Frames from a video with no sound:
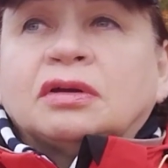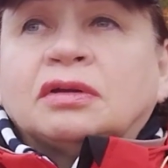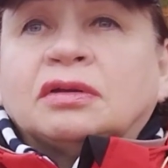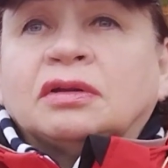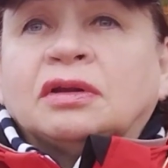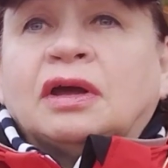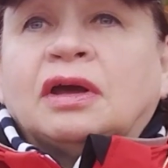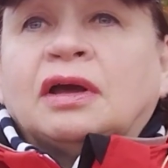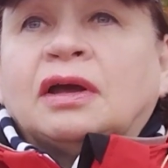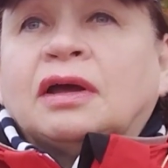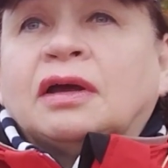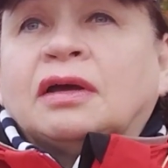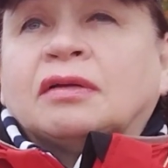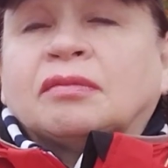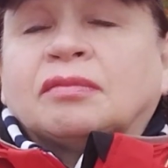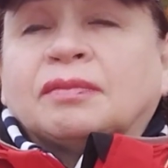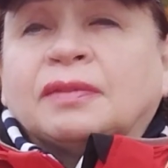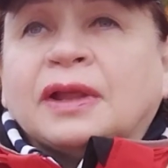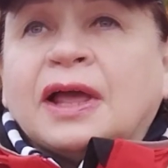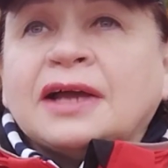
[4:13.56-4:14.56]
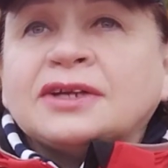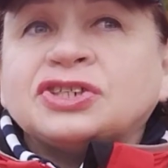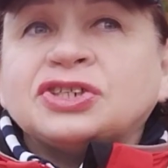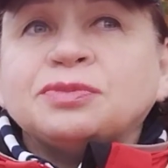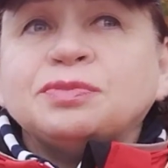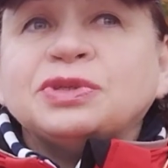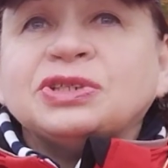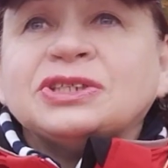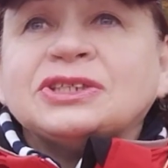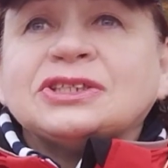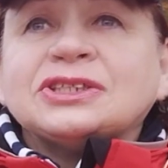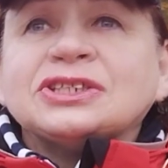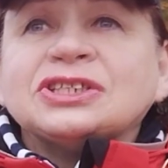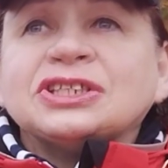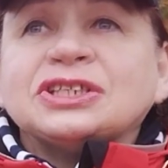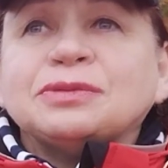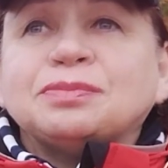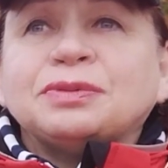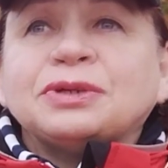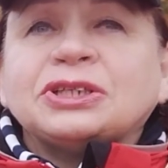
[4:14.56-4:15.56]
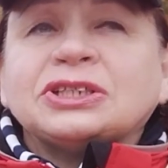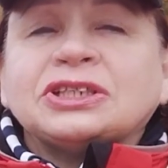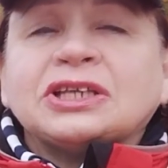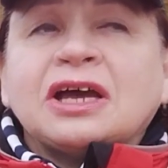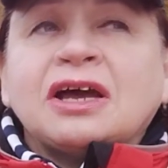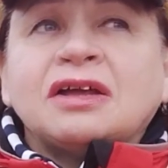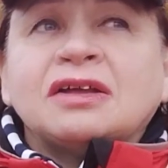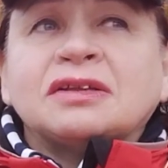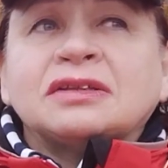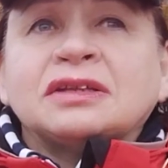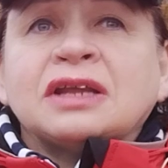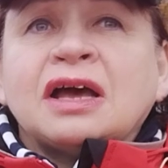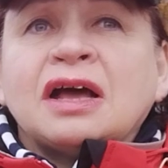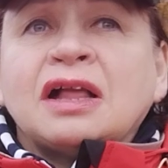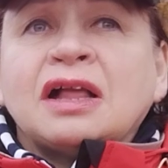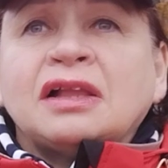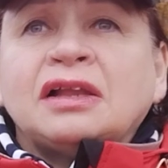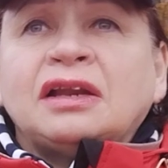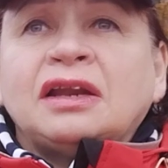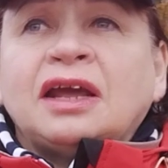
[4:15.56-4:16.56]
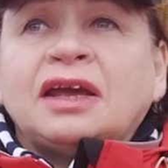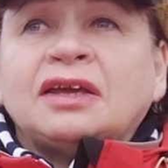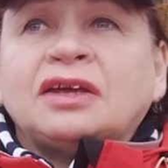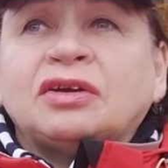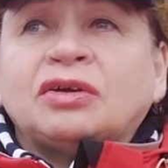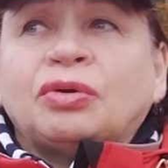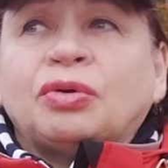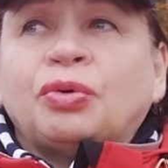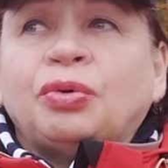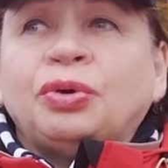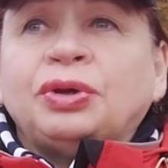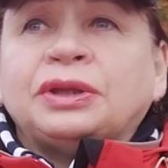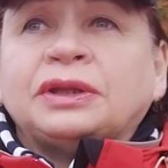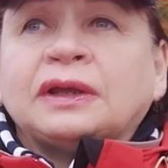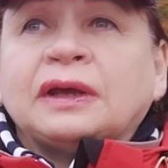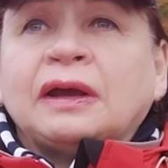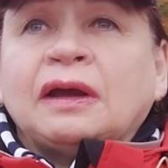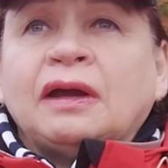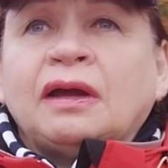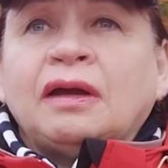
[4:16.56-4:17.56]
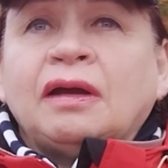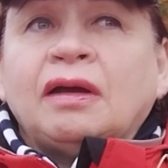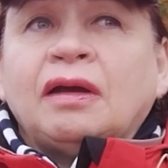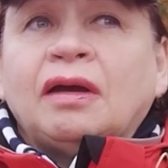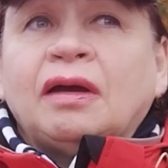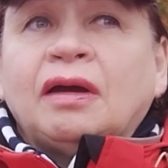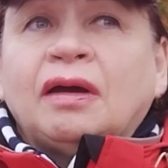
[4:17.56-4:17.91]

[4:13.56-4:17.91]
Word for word: на младший медицинский персонал Ляхихойтеа,